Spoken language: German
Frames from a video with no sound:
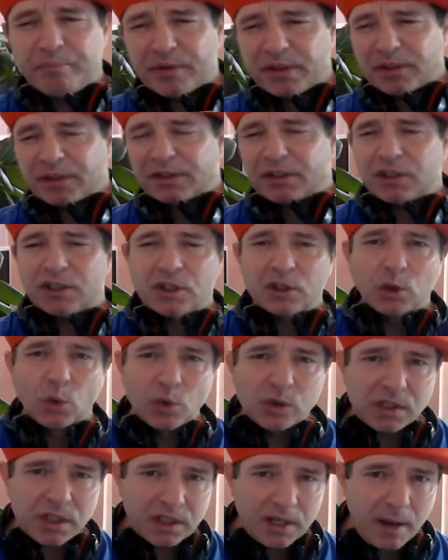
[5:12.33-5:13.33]
äh,
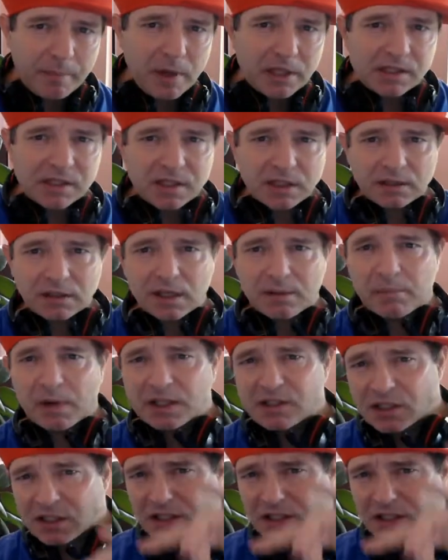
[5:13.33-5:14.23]
Grüße hinab an Sydney, Mann.